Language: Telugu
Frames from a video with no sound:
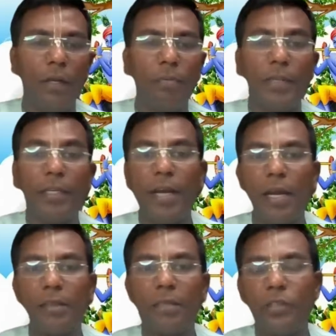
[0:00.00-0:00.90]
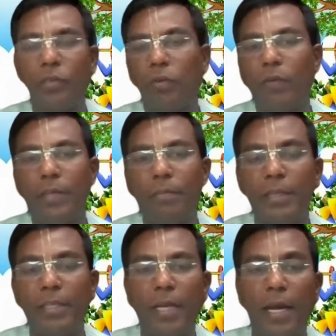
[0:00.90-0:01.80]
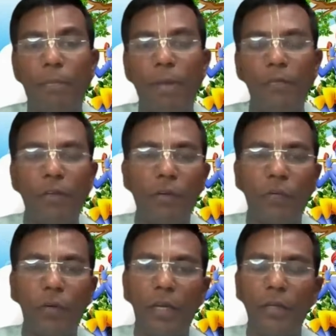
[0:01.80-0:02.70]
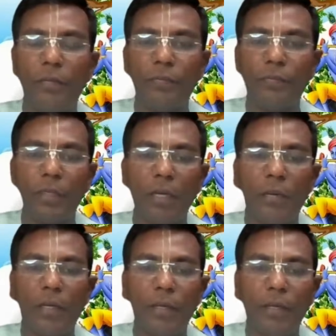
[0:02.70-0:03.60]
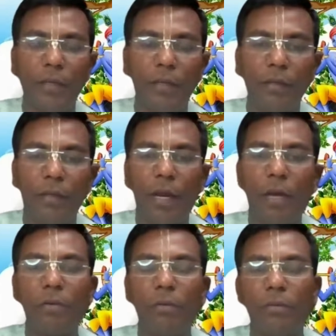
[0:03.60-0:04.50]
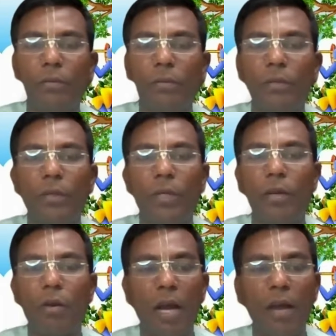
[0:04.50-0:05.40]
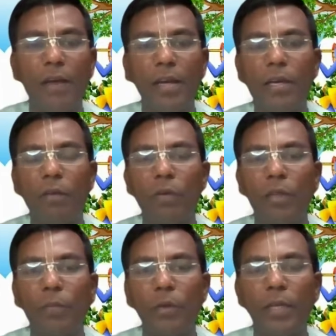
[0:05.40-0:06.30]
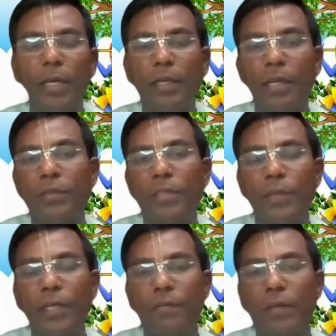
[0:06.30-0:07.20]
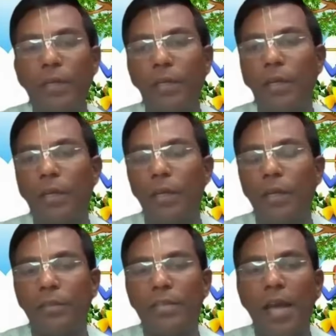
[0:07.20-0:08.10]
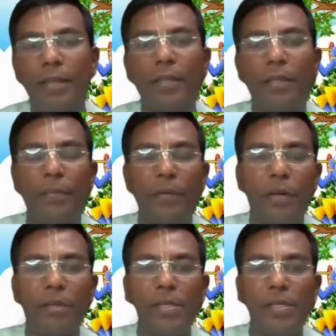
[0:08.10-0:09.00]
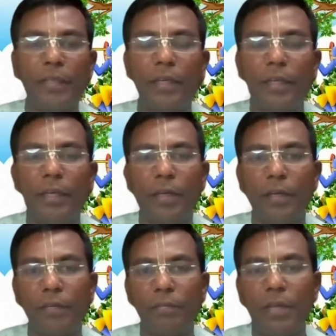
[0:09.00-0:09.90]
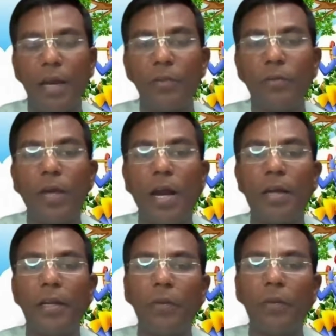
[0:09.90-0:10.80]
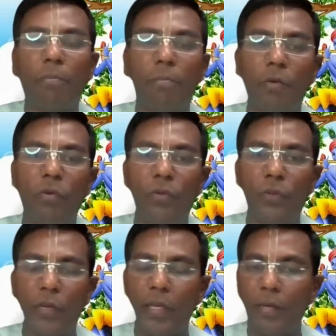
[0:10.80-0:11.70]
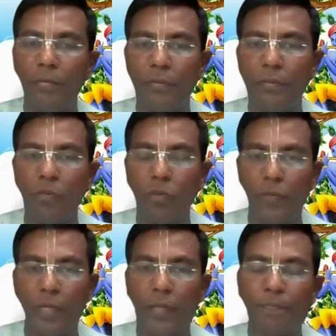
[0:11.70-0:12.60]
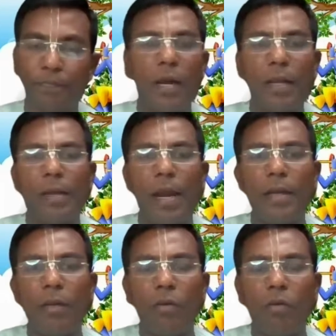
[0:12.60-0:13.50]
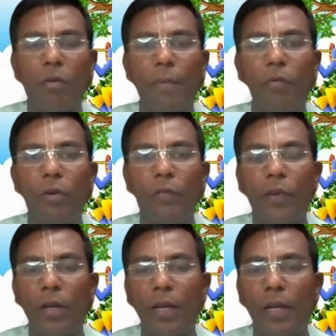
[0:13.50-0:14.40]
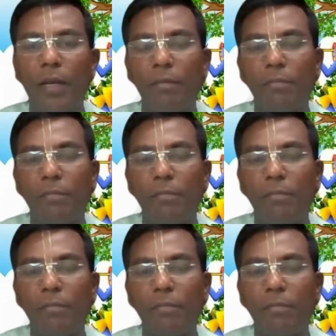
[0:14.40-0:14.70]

నేను ప్రతీకారం తీర్చుకోవాలి ప్రతీకార భావంలో ఉన్నాను నేను కాబట్టి నాకు నేను కావాలి అనుకున్నది పొందడానికి అవసరమైనటువంటి సాధన ఏమిటో నాకు తెలియజేయండి అని అన్నారు నారదుడు లాంటి గొప్ప గురువు దొరికారు ధ్రువుడికి సో నారదు లాంటి గొప్ప గురువు యొక్క